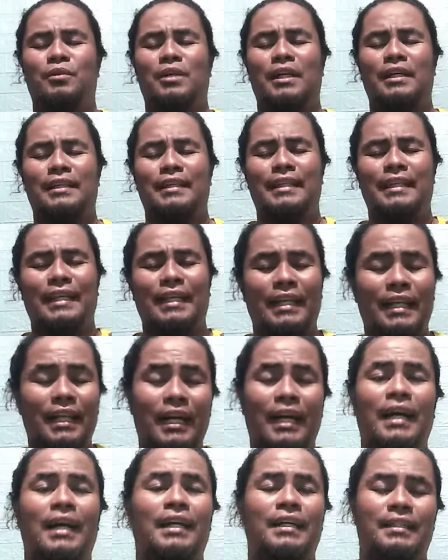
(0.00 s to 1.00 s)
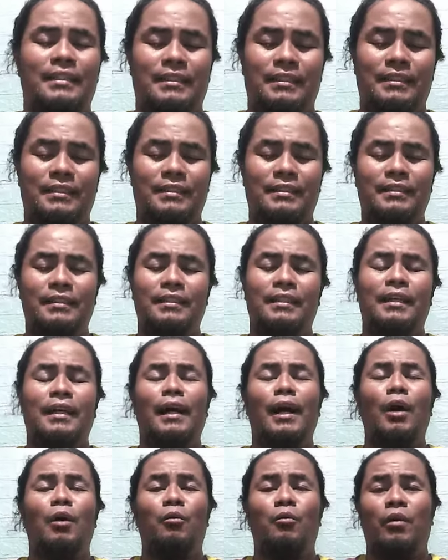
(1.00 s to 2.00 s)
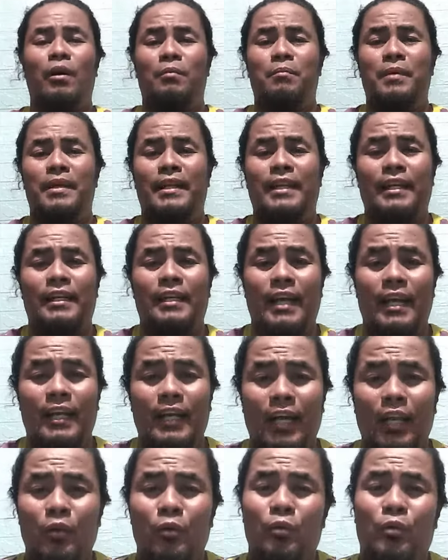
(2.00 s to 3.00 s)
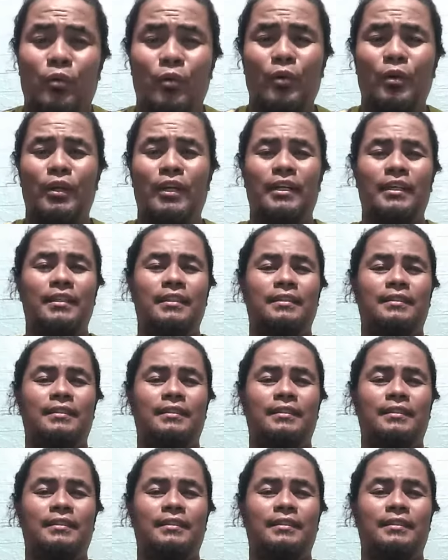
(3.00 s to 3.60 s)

og ang dila. Wa man ni kay kaluoy.